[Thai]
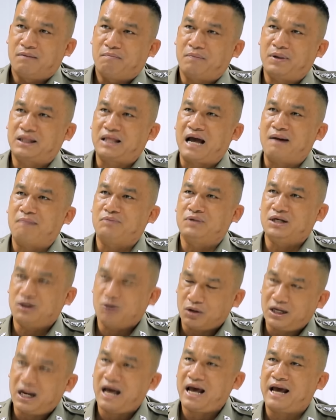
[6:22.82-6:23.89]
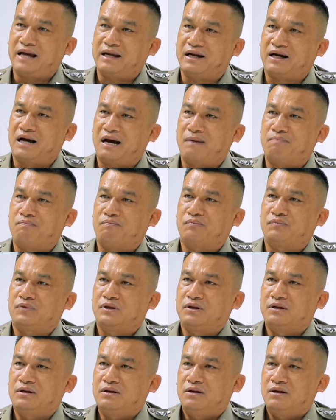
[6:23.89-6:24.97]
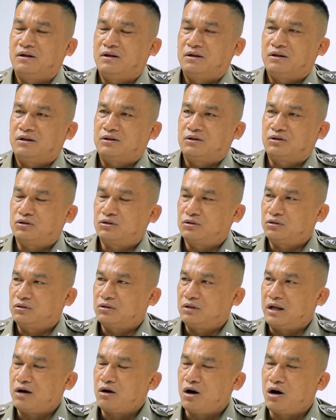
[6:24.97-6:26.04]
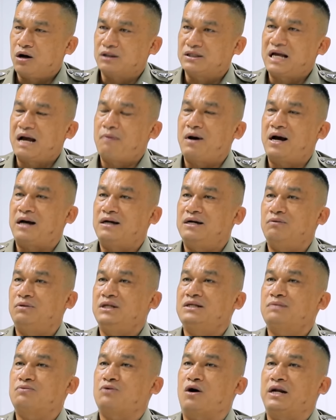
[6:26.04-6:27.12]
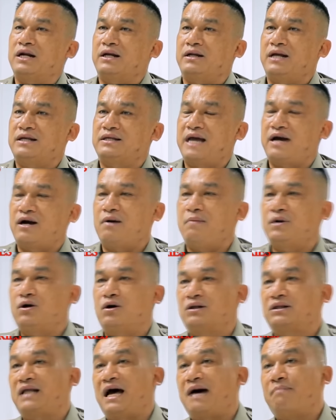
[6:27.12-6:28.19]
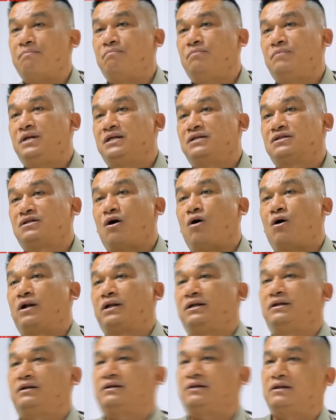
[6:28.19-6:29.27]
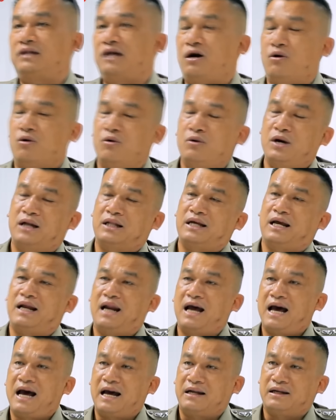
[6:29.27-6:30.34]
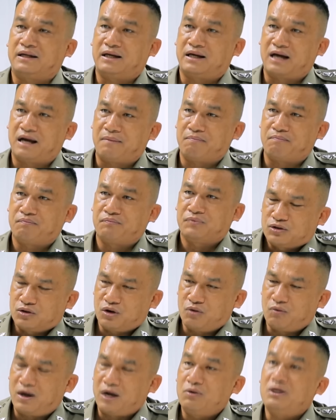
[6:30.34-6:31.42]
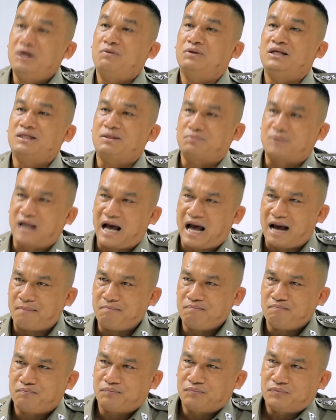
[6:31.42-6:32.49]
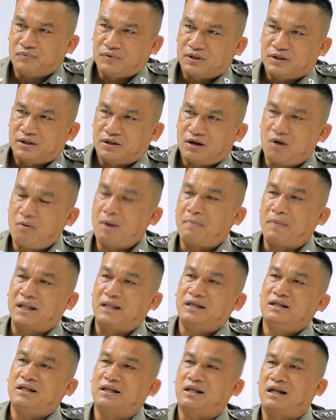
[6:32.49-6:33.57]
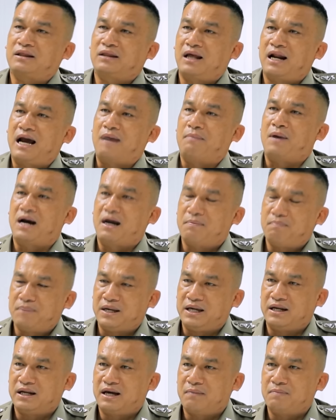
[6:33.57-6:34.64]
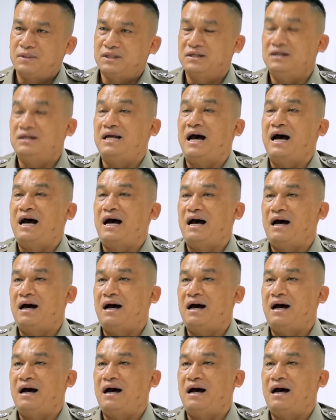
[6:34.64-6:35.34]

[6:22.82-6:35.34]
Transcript: ไปตามยึดรถได้นะครับแล้วก็ทราบว่าคืนวันที่ 12เนี่ยในใจก็มานอนตามรีสอร์ทแถวหาดไทย่านะครับจนวันรุ่งขึ้นวันที่ 13 ก็ว่าไปที่ตลาดบางกะปินะครับ ไปซื้อยา